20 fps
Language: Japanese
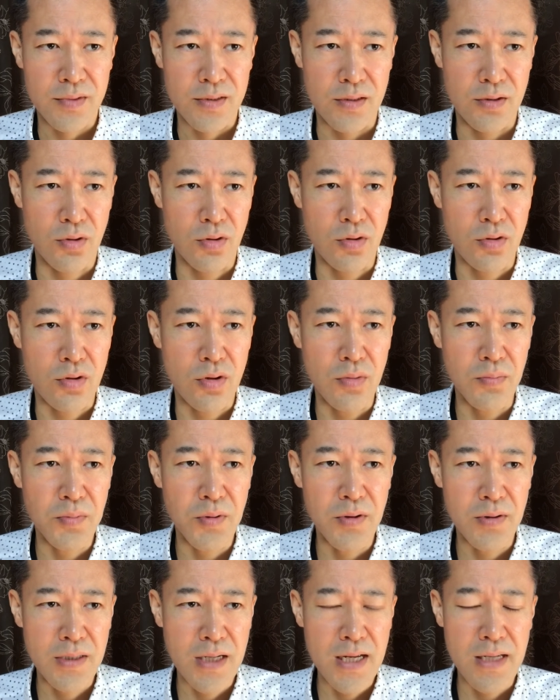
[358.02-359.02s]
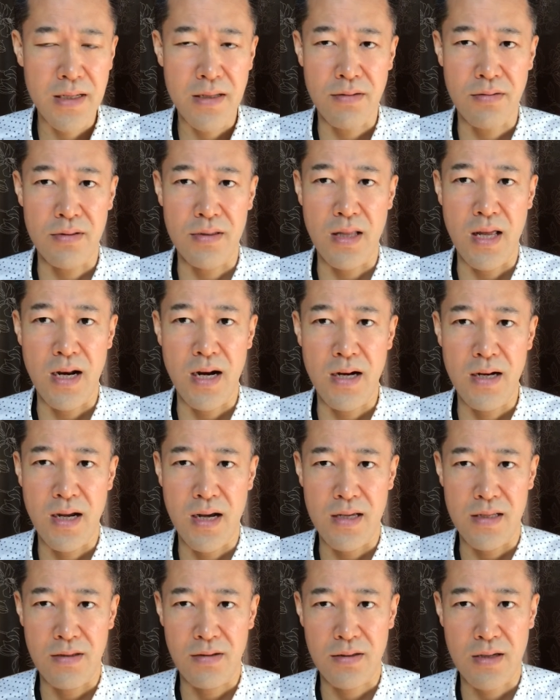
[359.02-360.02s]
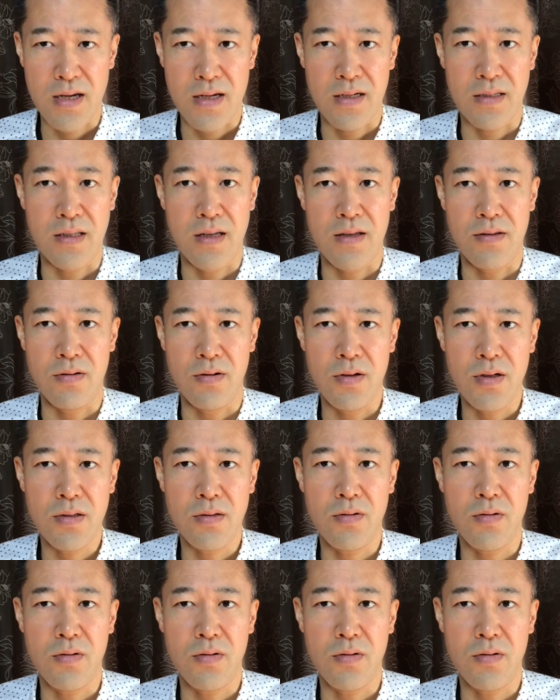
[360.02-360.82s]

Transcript: その根本解決にならない使い方ですよね